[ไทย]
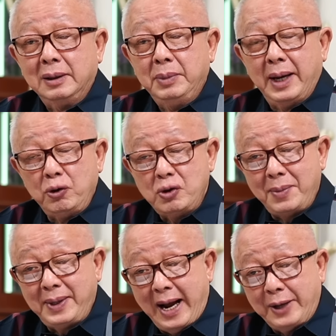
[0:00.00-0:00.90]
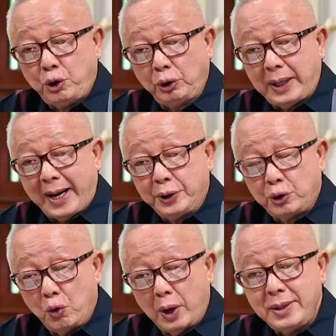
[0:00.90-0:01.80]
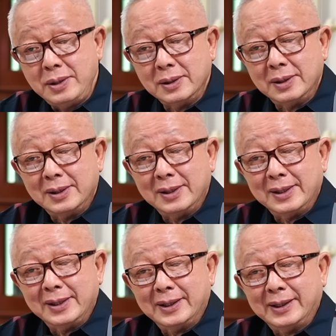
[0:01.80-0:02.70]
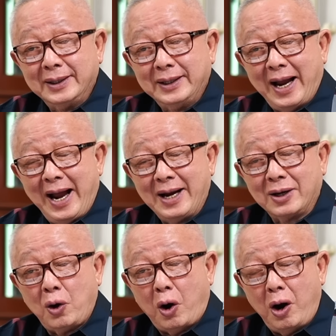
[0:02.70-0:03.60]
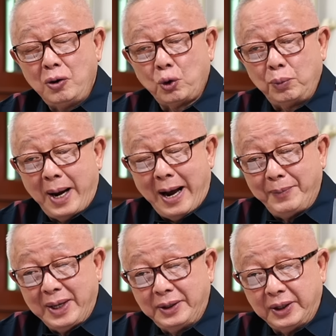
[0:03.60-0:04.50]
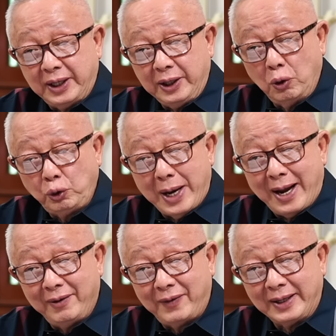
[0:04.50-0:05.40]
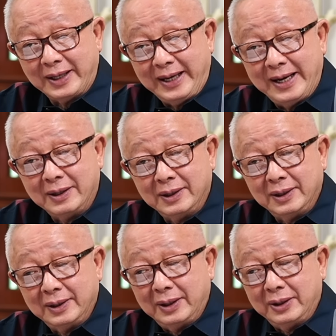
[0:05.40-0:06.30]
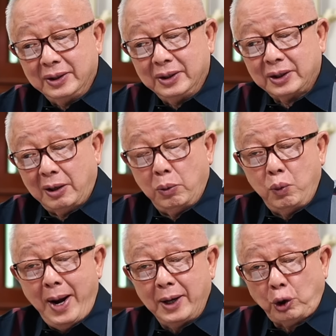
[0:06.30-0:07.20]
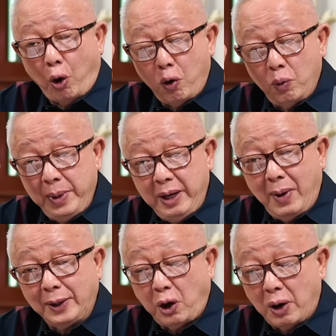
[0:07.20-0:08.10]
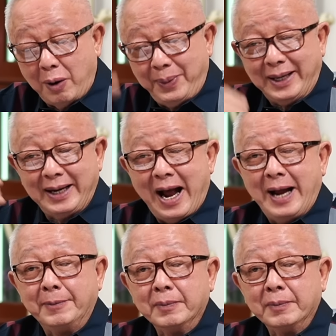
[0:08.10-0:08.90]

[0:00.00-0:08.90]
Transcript: เมื่ออนุกรรมการชุดไต่สวนนะฮะของสุภาปิยะจิตติยกตัวอย่างให้ฟังอย่างนี้สรุปว่าธงมีว่าต้องเอาผิดให้ได้